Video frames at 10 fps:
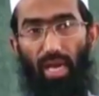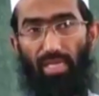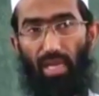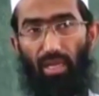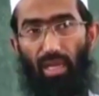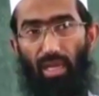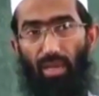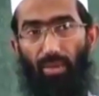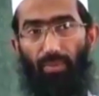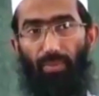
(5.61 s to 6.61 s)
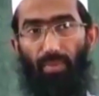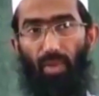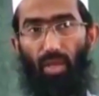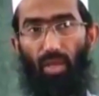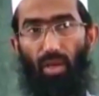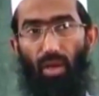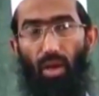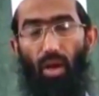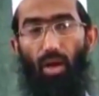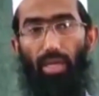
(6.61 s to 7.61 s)
की आज़ादी
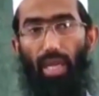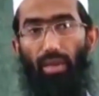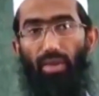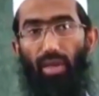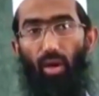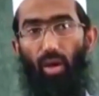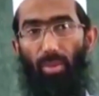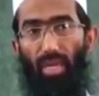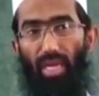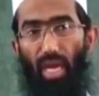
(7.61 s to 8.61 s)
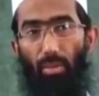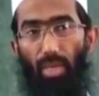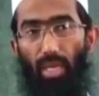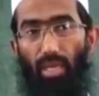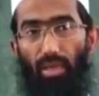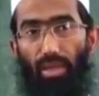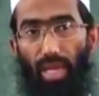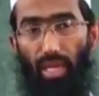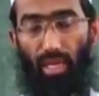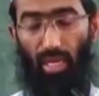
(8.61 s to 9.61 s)
और टीवी और मीडिया में
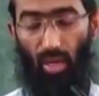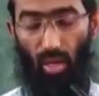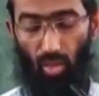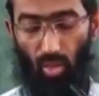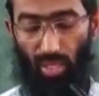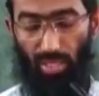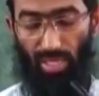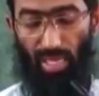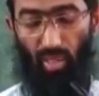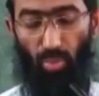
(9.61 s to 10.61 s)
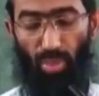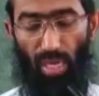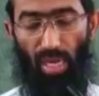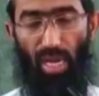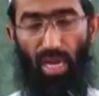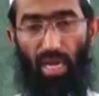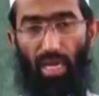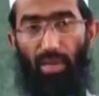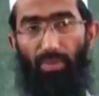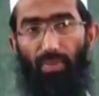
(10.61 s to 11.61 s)
देखकर औरतों का जहन जो बिगड़ रहा
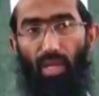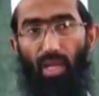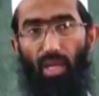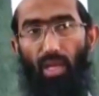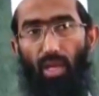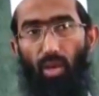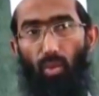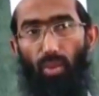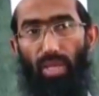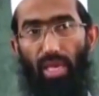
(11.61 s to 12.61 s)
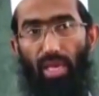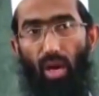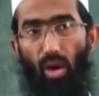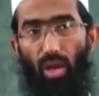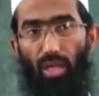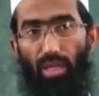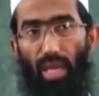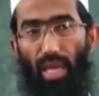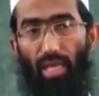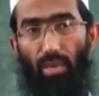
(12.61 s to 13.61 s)
है वो ये कि
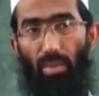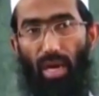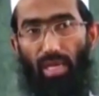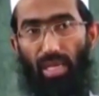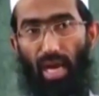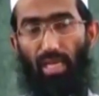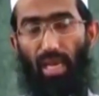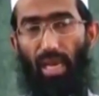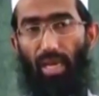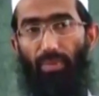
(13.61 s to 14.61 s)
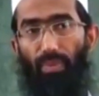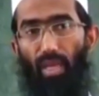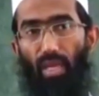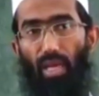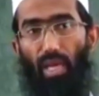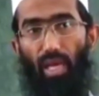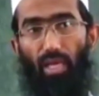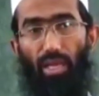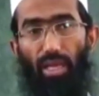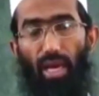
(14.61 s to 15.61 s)
औरत एकदम आज़ाद है
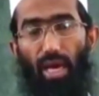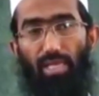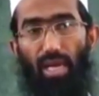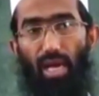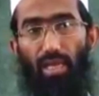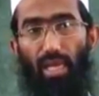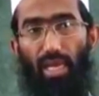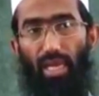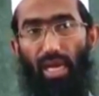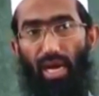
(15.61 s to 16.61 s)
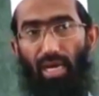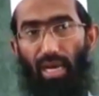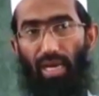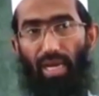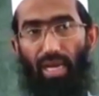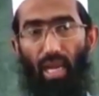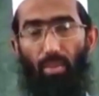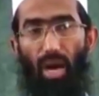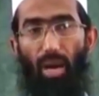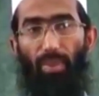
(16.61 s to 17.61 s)
इतनी आज़ाद के निकाह करने के
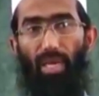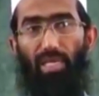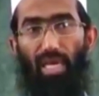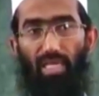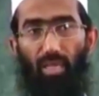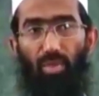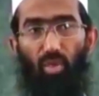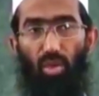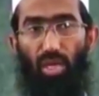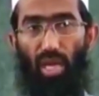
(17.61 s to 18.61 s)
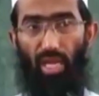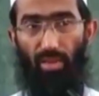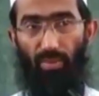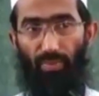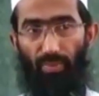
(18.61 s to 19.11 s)
लिए बाप की इजाज़त भी ज़रूरी नहीं